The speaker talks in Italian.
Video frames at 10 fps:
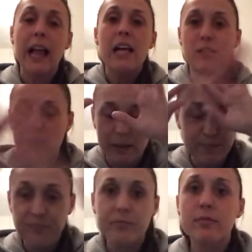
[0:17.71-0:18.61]
insomma,
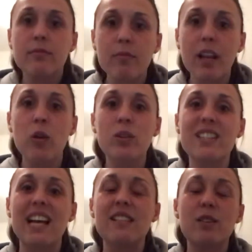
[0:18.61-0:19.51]
un
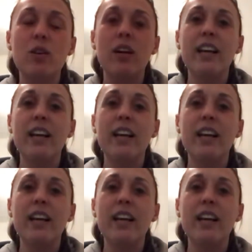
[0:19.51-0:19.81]
disastro.